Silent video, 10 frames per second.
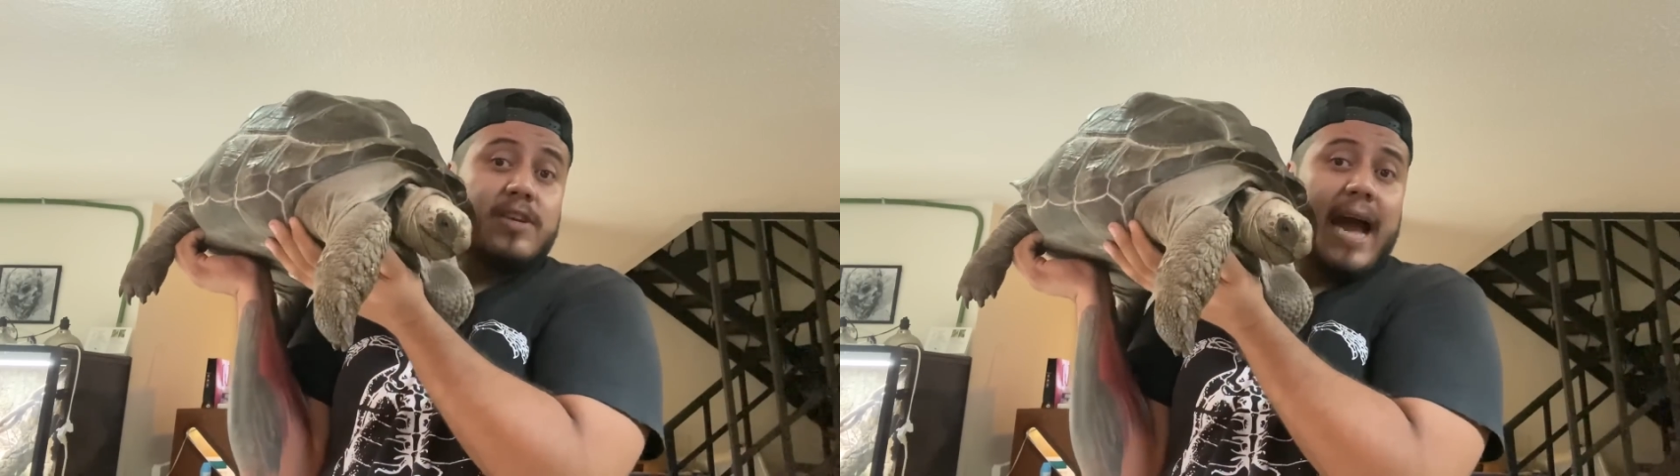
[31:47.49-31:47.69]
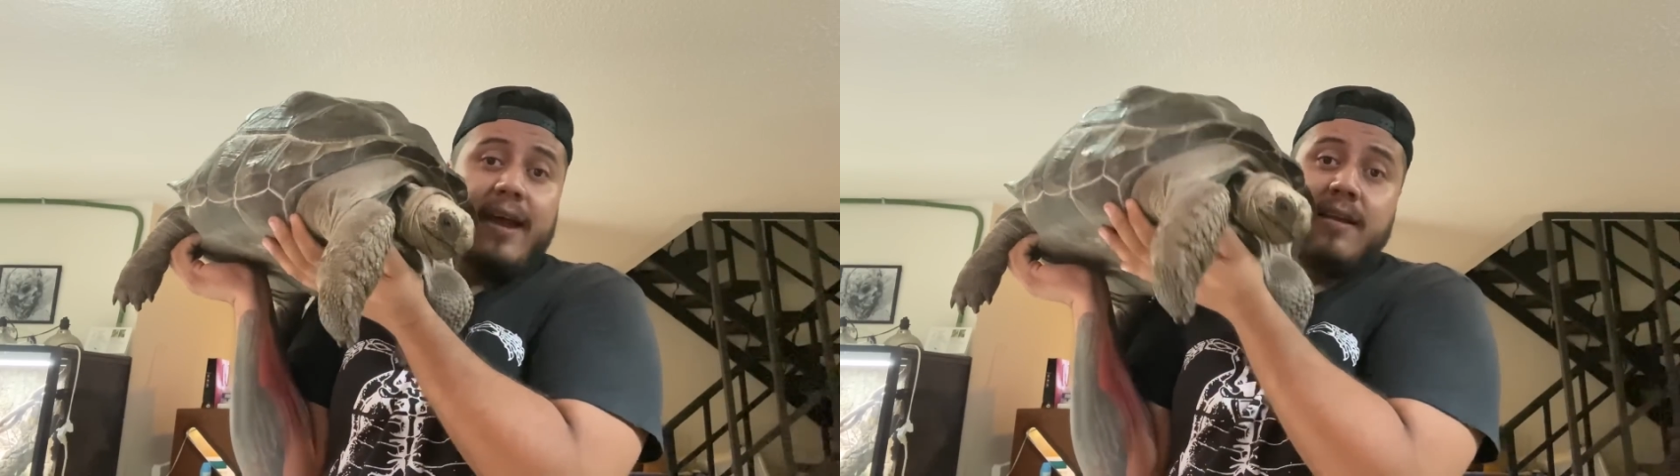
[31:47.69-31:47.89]

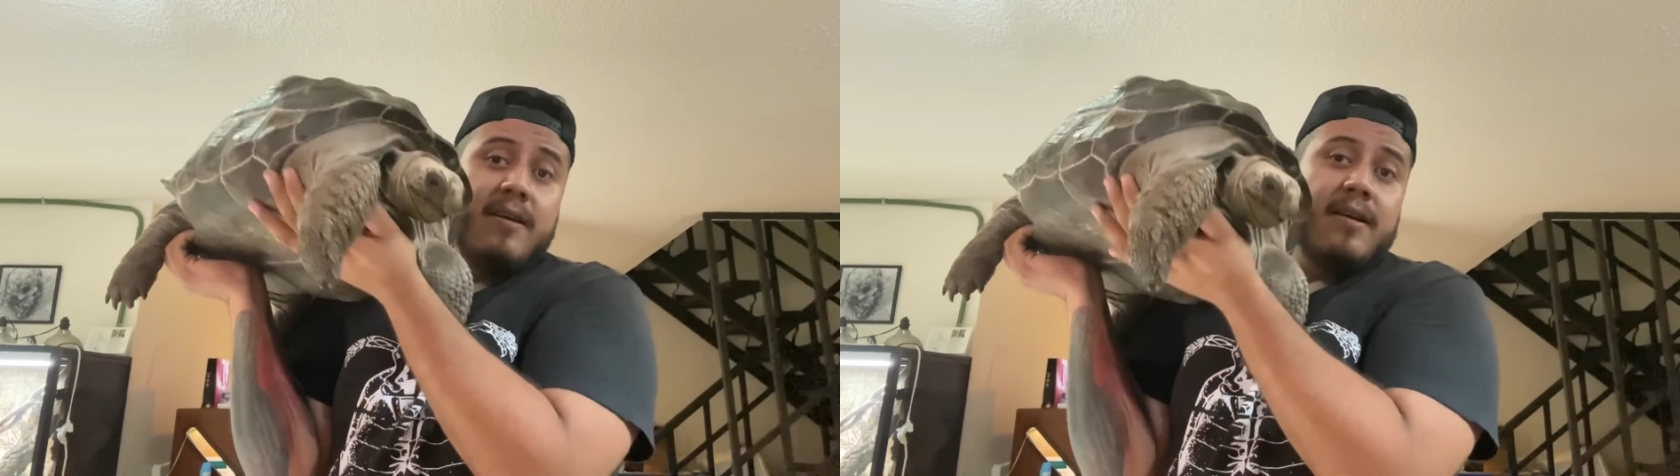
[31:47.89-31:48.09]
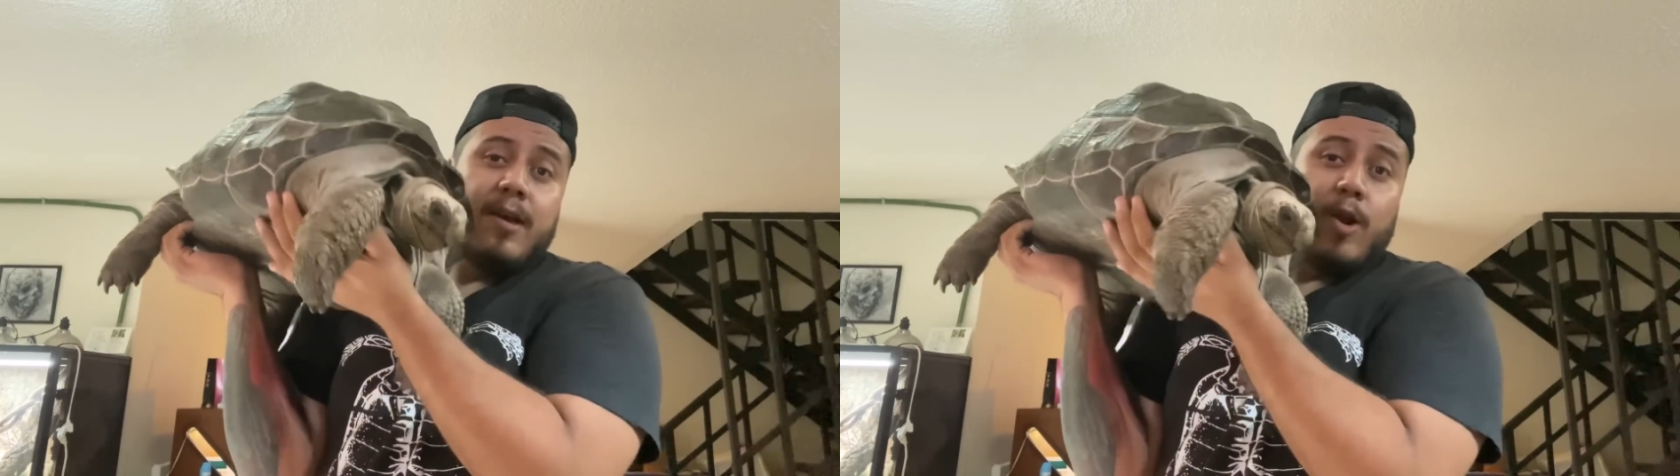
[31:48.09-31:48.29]
Ya,
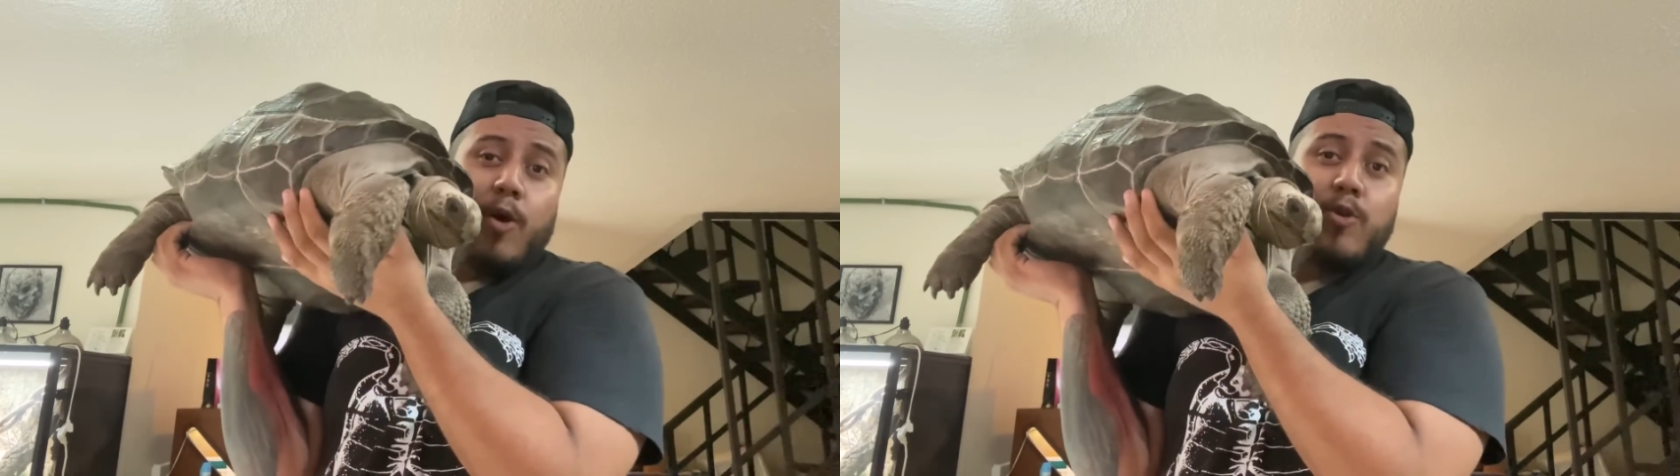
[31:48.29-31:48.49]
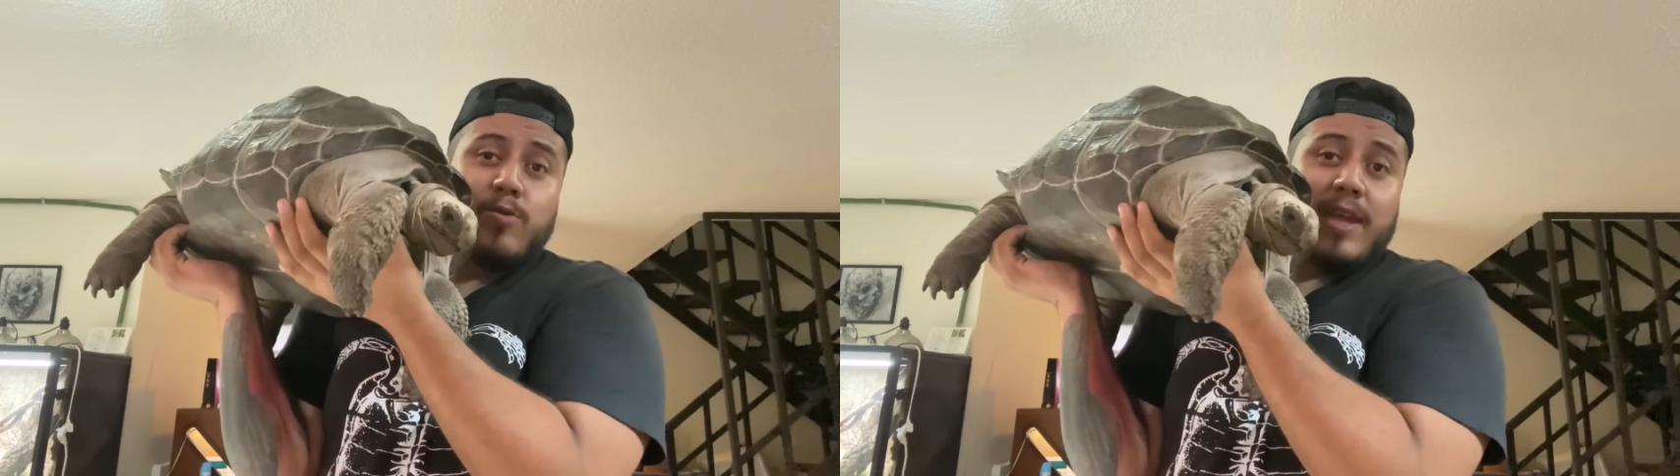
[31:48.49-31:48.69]

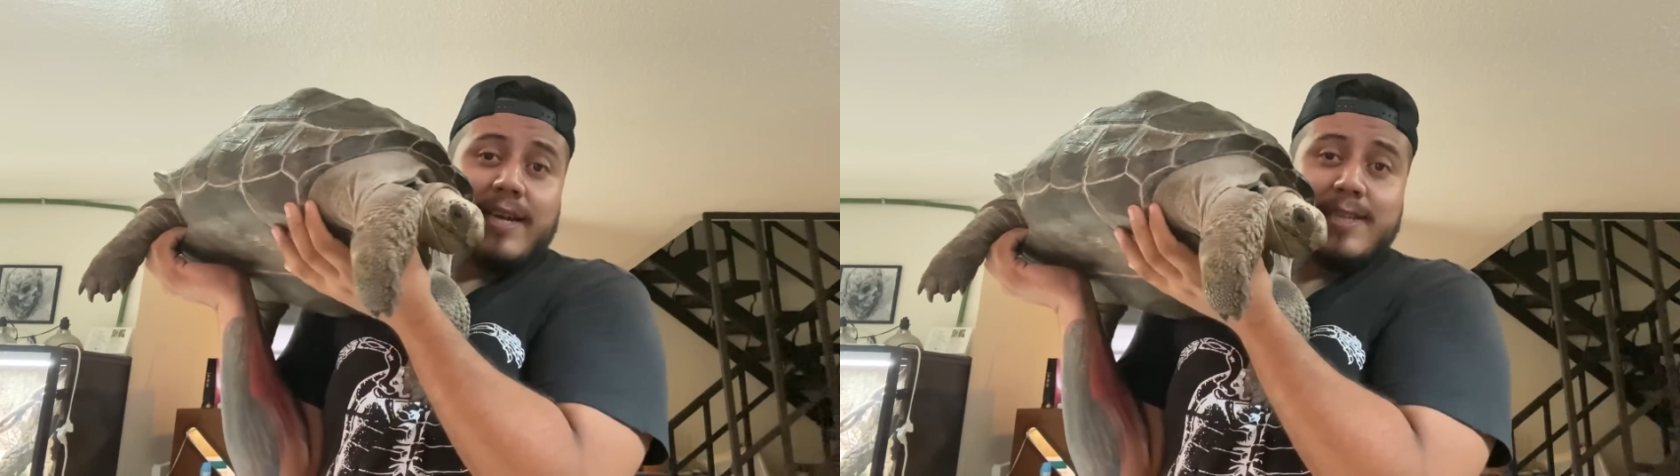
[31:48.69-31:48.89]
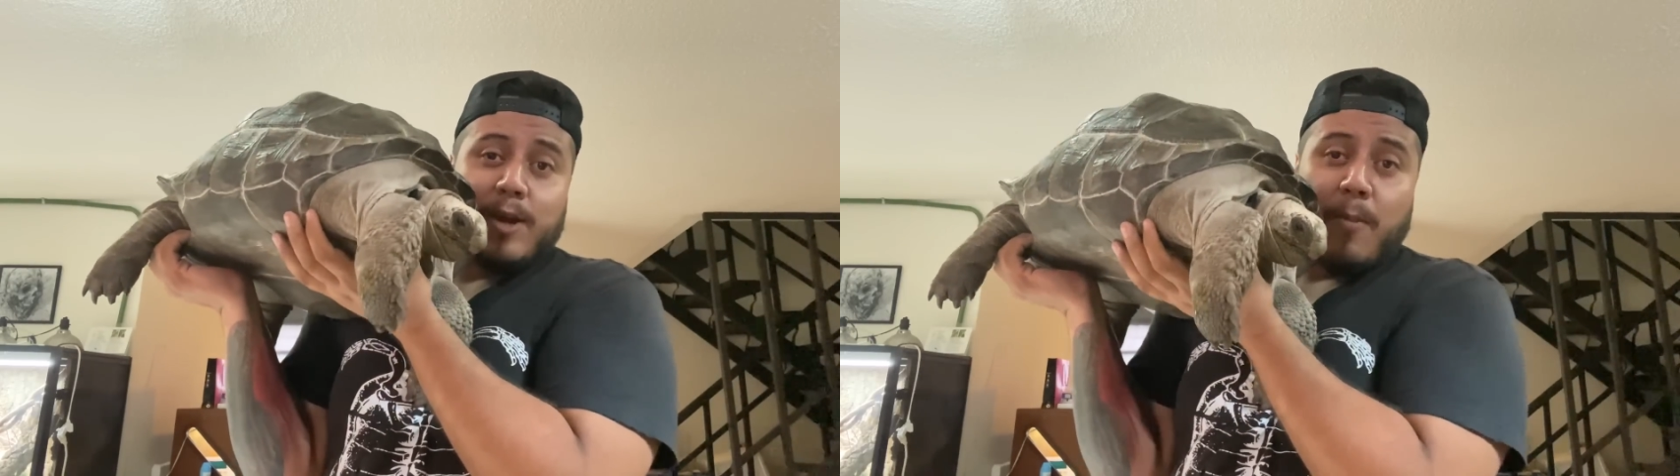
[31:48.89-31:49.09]
lo de un
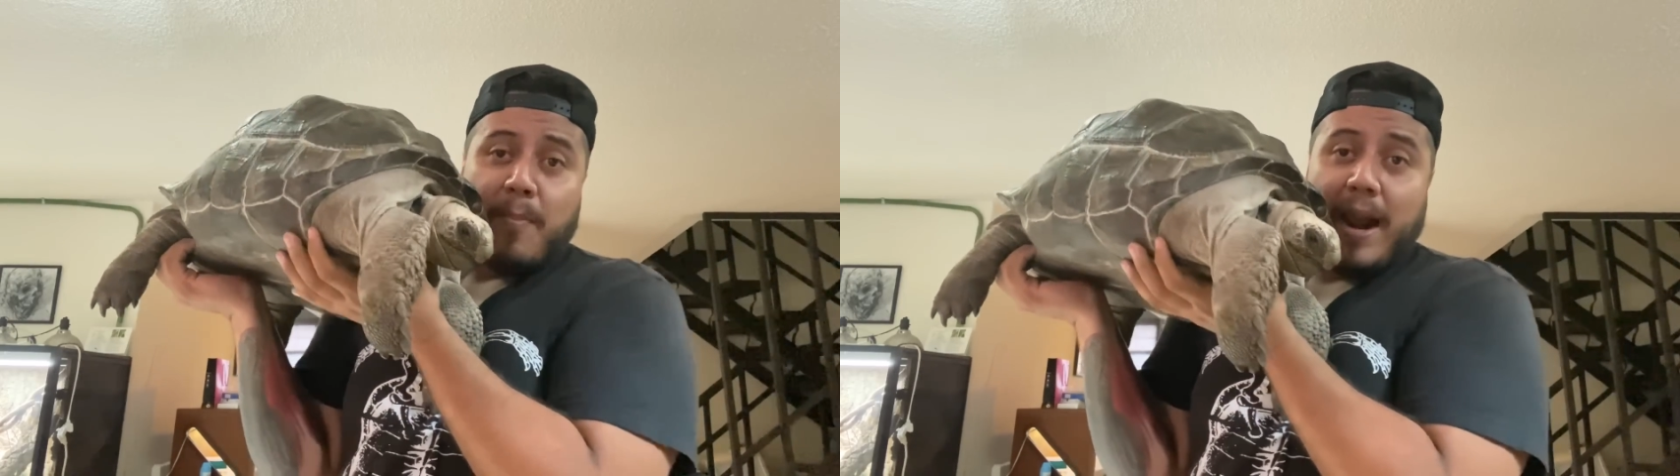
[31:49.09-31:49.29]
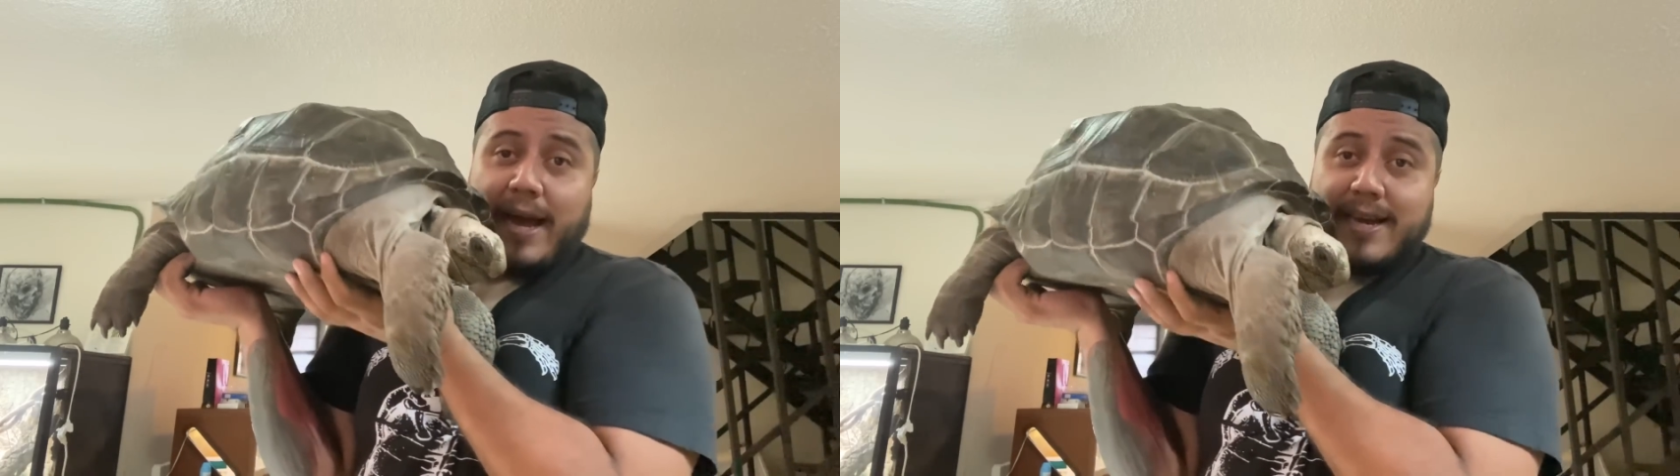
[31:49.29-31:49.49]
taxi con
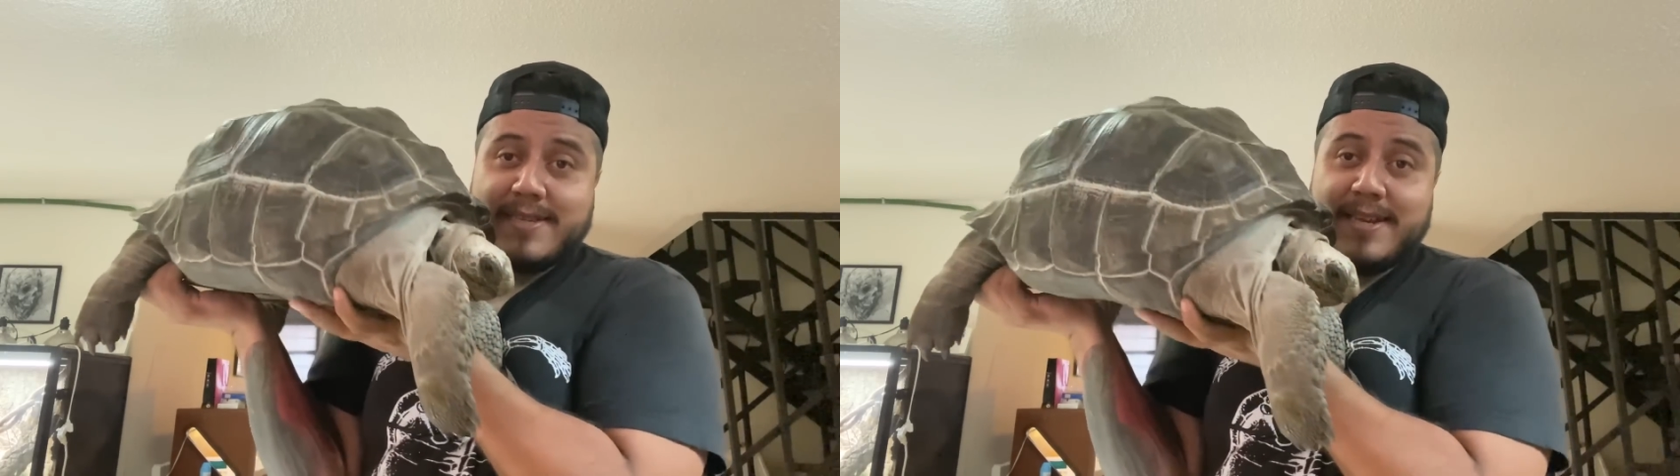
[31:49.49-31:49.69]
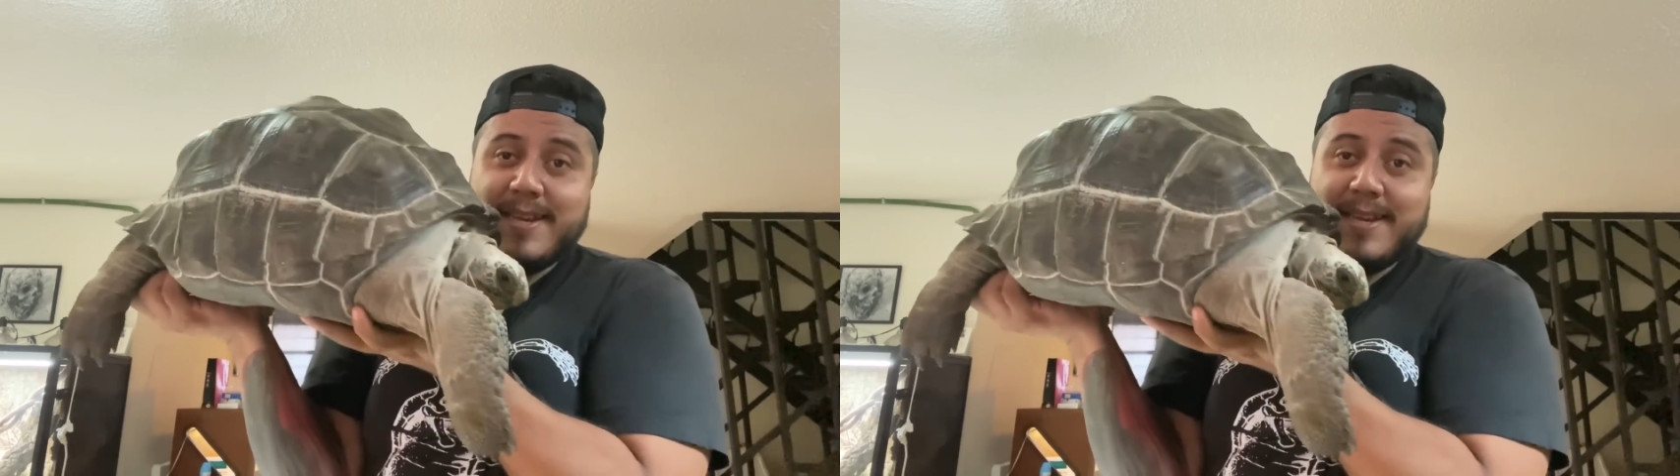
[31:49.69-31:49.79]
placas.